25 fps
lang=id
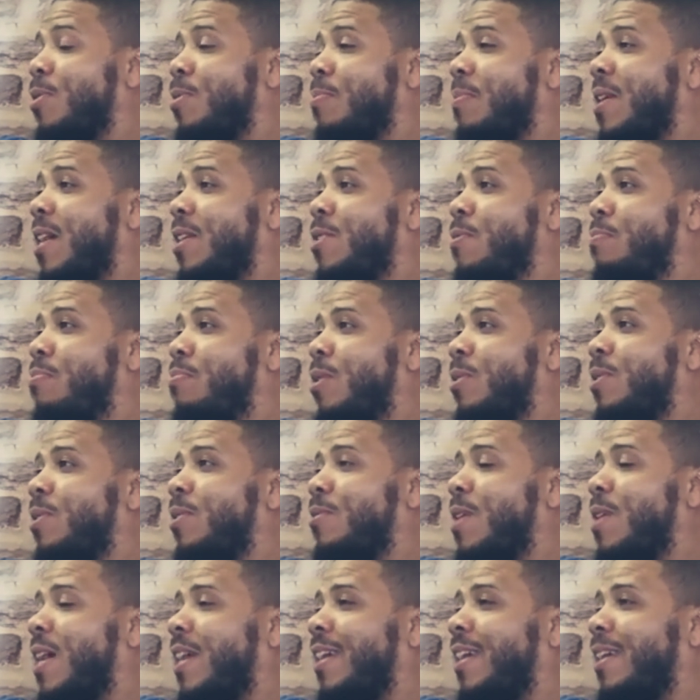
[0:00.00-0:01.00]
waktu sholat
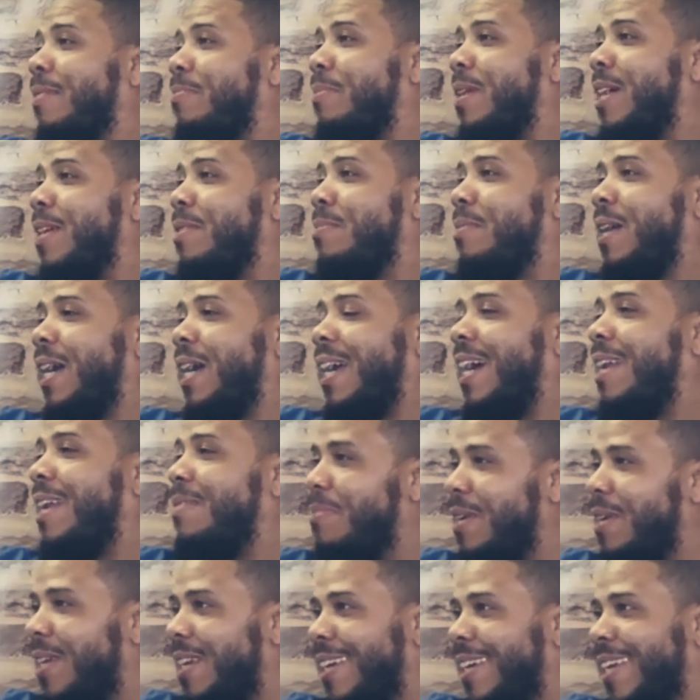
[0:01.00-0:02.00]
tiba,
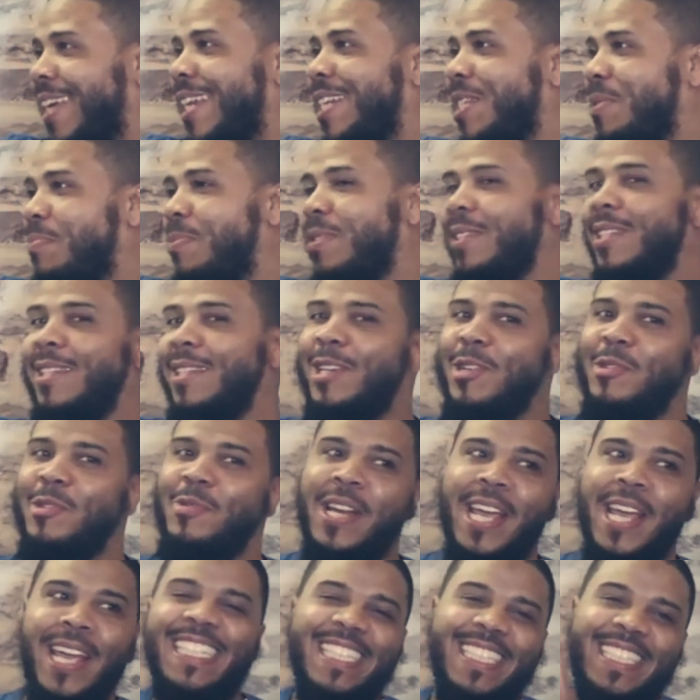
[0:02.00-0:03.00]
kuletakkan
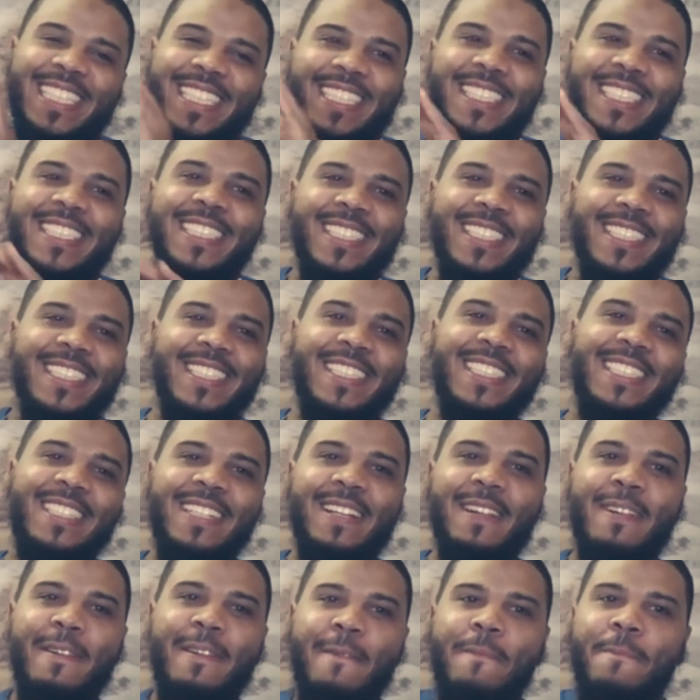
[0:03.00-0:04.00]
wajahku ke lantai
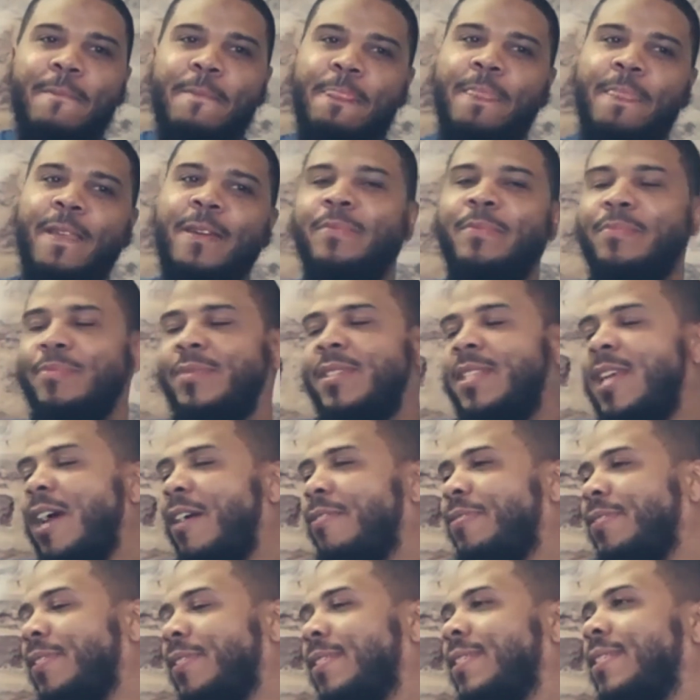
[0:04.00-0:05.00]
dan aku ingat
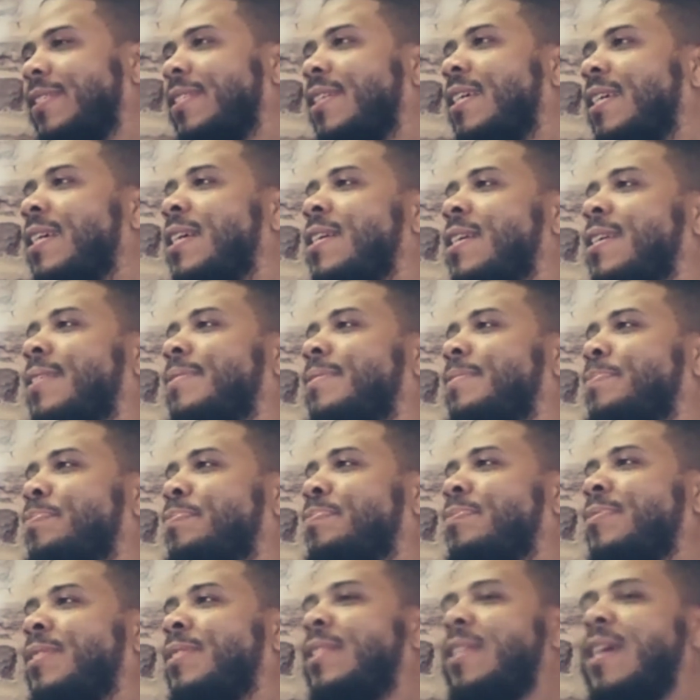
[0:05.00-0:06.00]
berdoa kepada
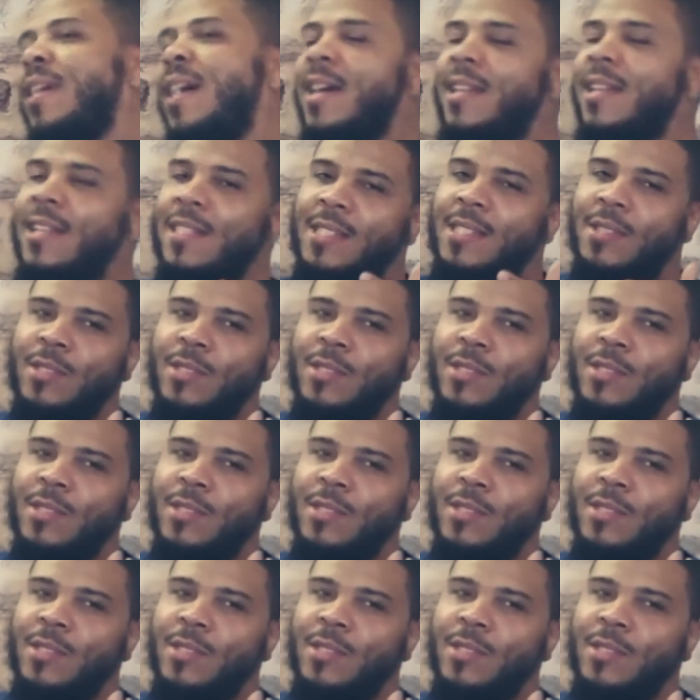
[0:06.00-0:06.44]
Tuhan aku